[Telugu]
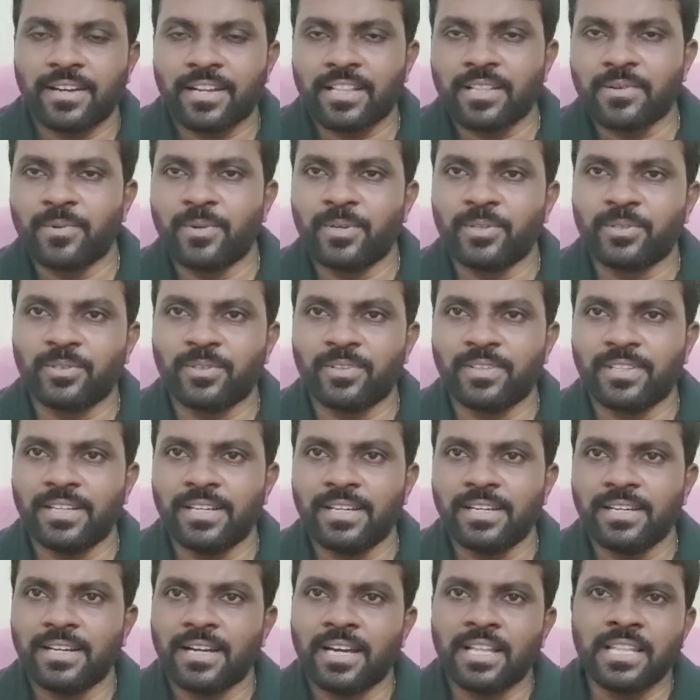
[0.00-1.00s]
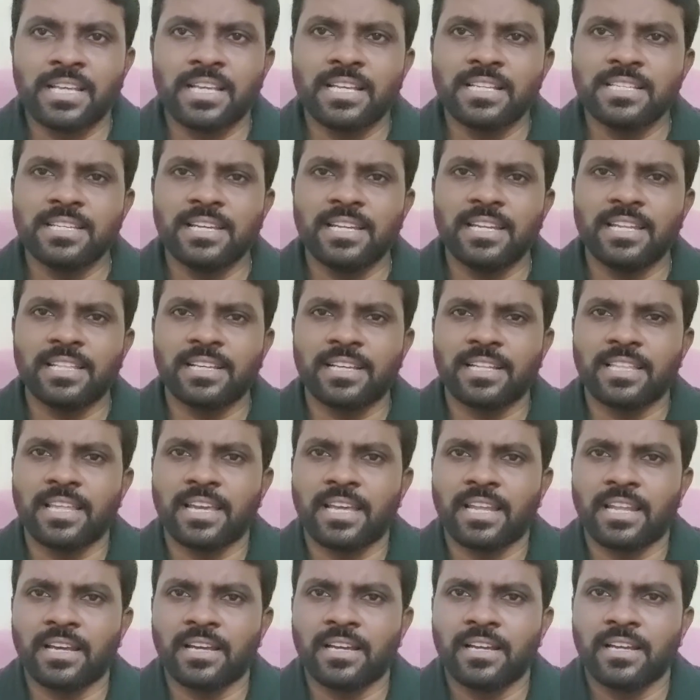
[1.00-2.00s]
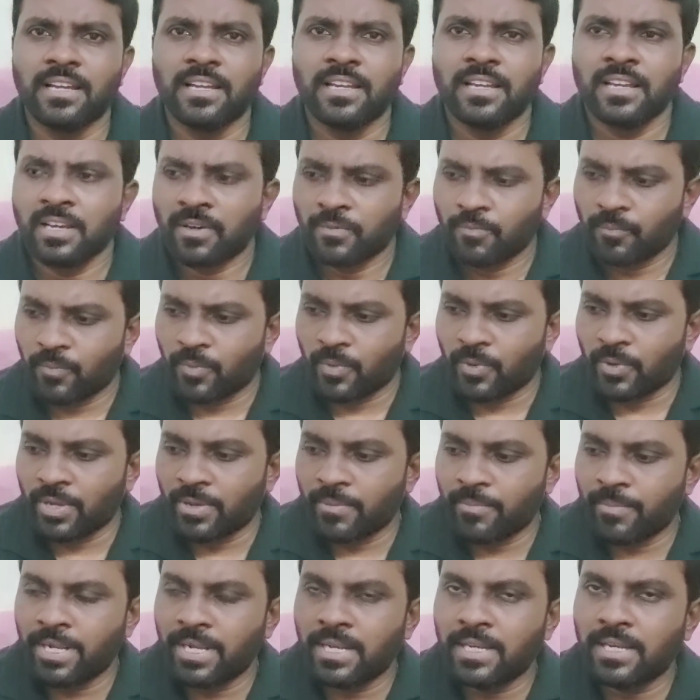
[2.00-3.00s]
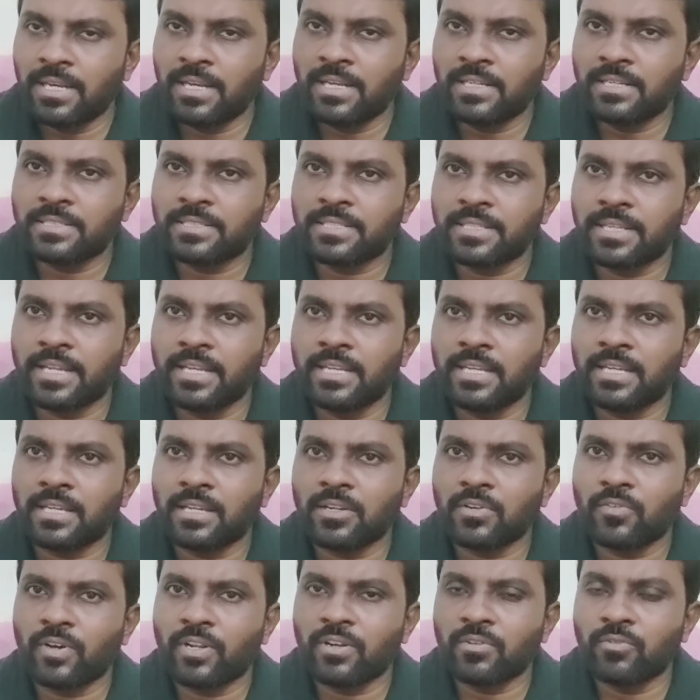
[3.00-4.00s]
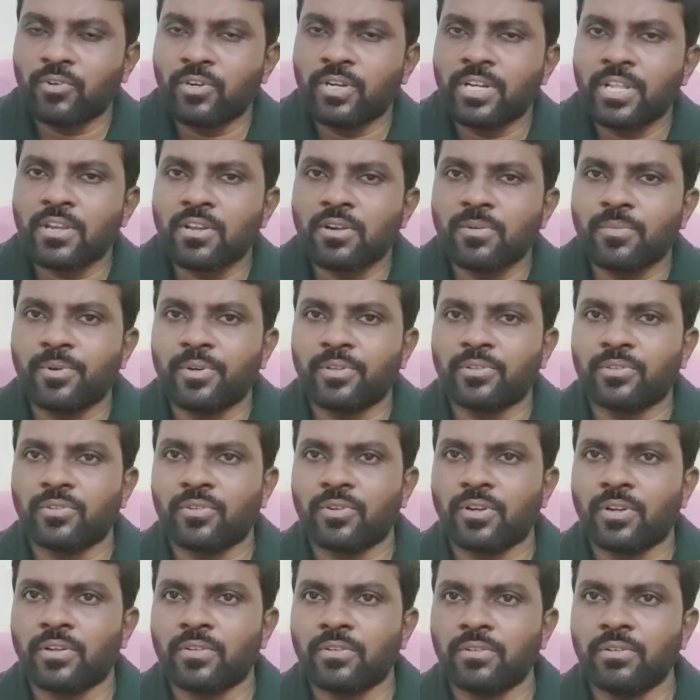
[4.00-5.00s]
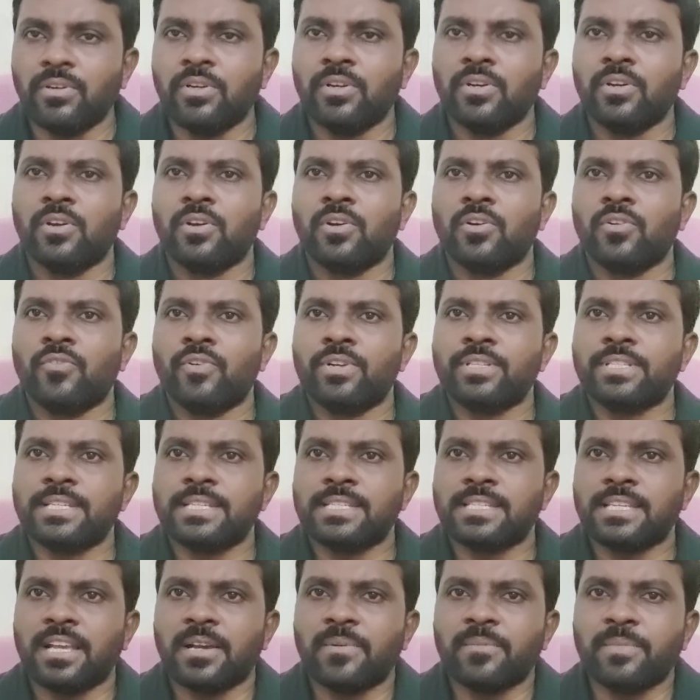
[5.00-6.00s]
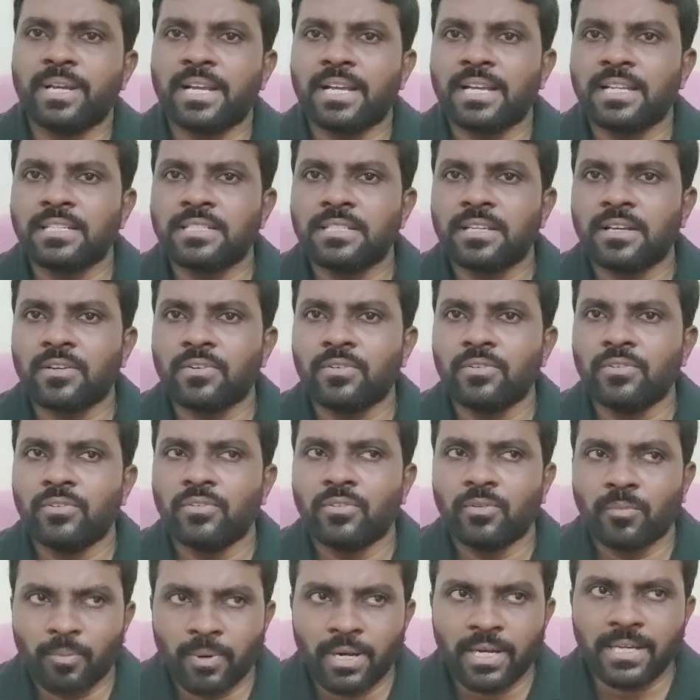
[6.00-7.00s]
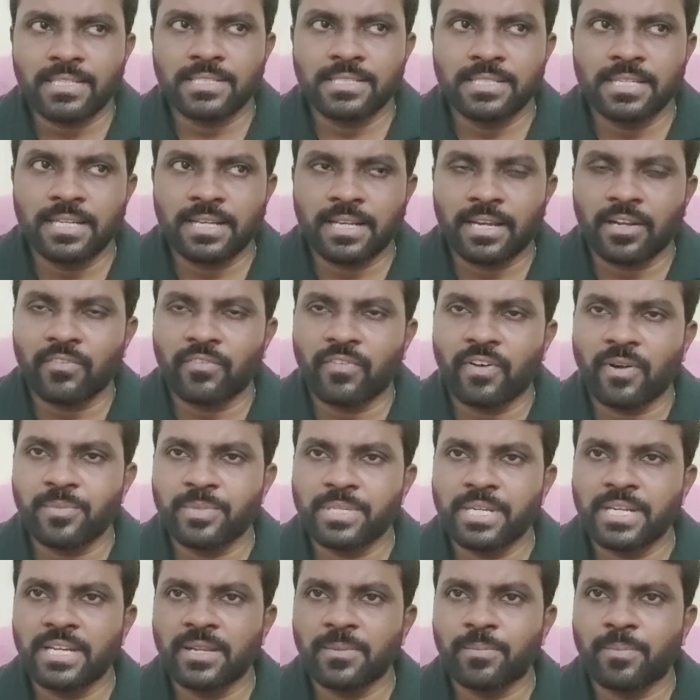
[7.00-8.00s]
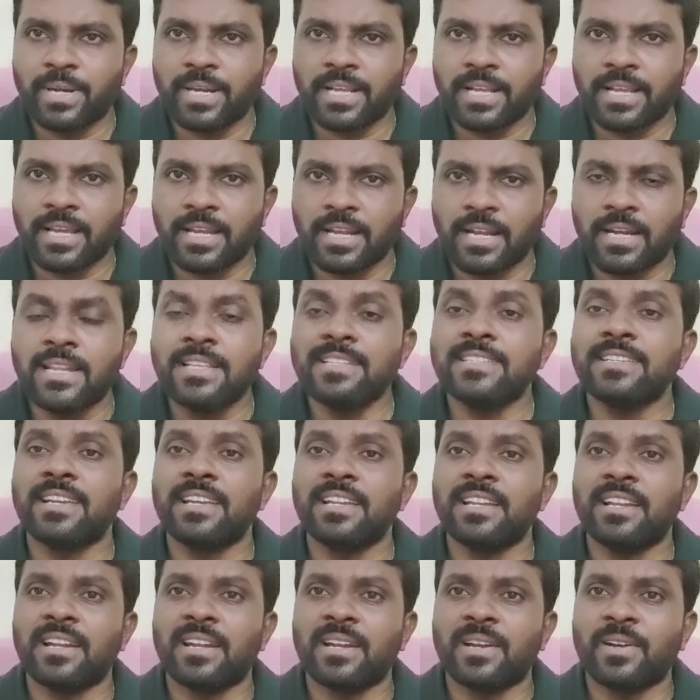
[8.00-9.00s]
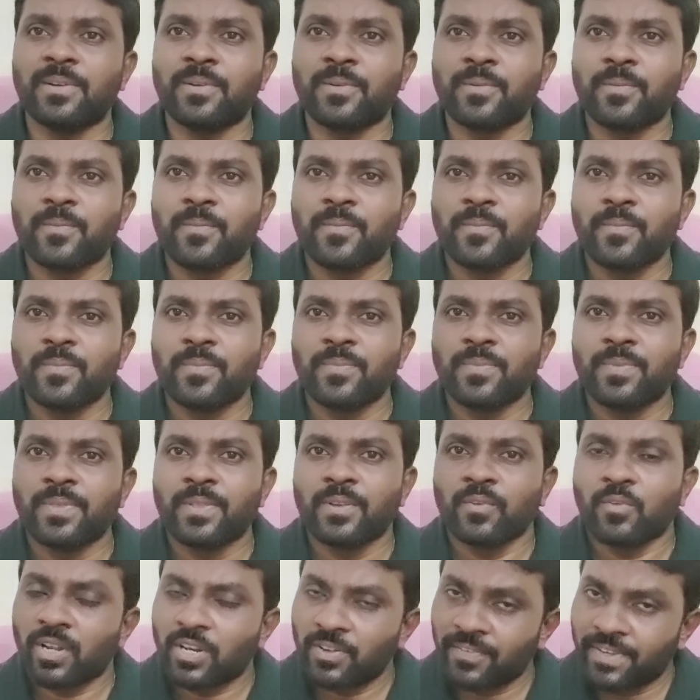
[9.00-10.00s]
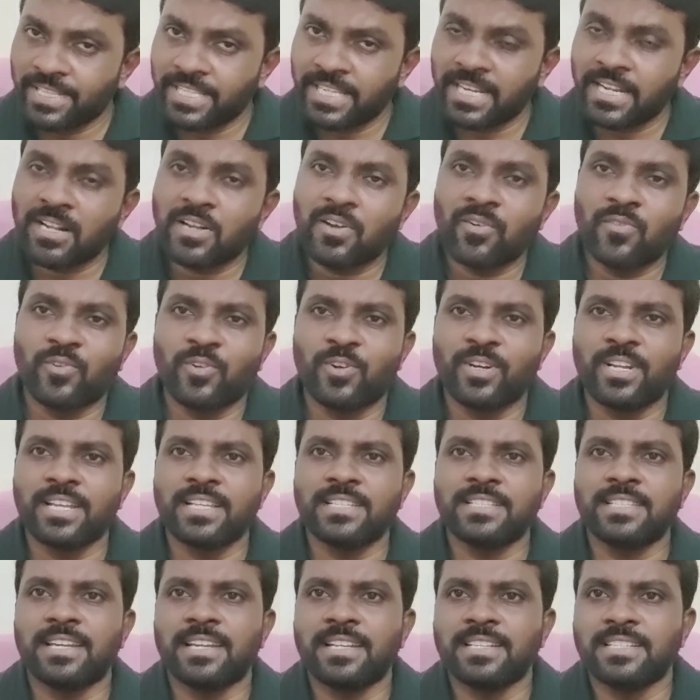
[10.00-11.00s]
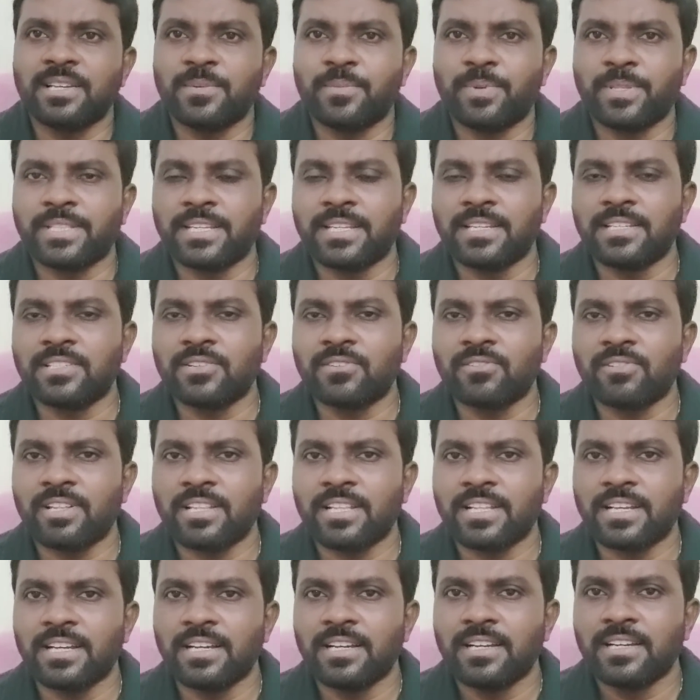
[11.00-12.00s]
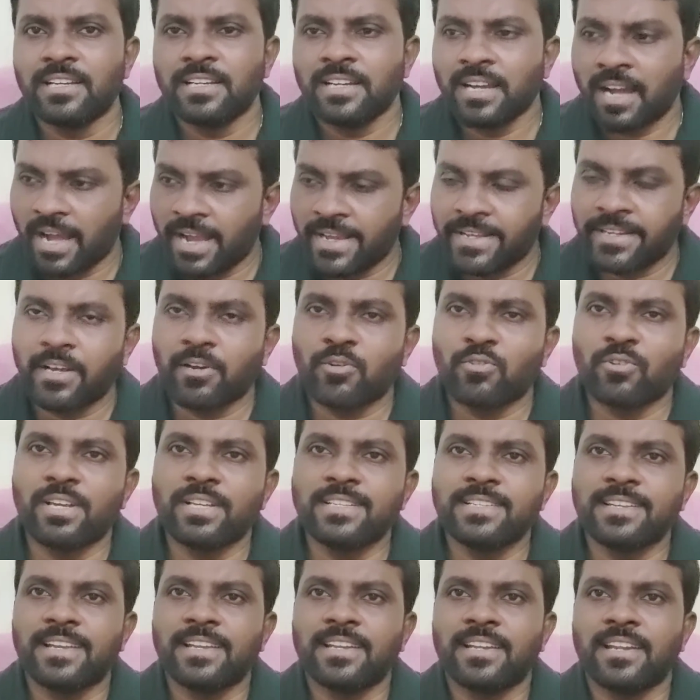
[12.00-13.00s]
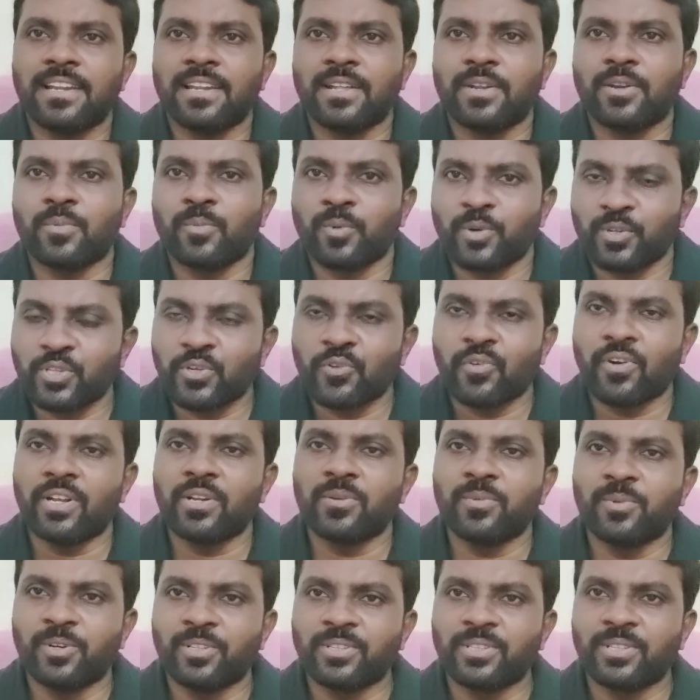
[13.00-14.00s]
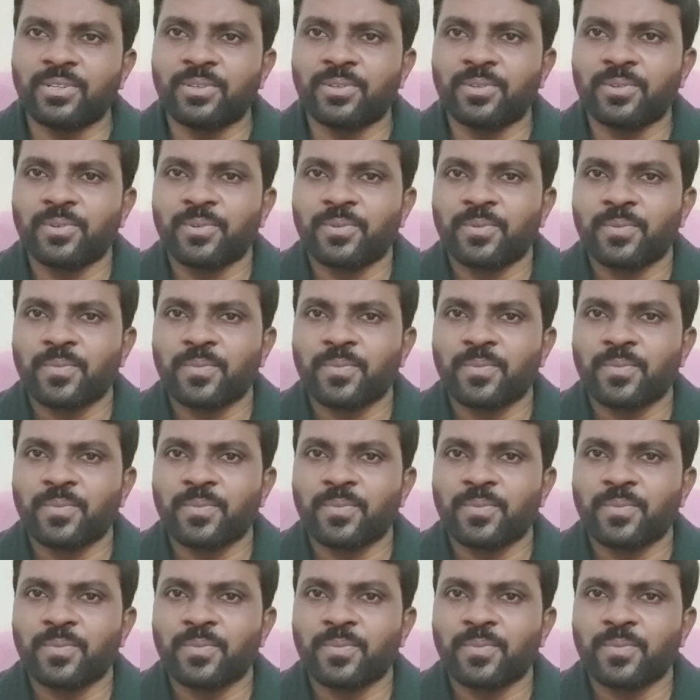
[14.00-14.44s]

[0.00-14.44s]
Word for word: అర్థమవుతుందా అధికం చేయలేదు కదా ఆయన ఎమ్మెల్సీ ఎన్నికలు వాళ్ళు ఓటింగ్కి పోతూ ఉన్నారు వచ్చి సీఎంను కలిశారు మాకు సీట్ కన్ఫర్మ్ చేయండి ఇప్పటికేనా అంటే చేయను అన్నాడు వాళ్ళు వ్యతిరేకంగా ఓటు వేస్తారని చెప్పి తెలిసి ఉంటుంది అయినా కూడా చేయను అన్నారు పోతే వాళ్ళు పోతారు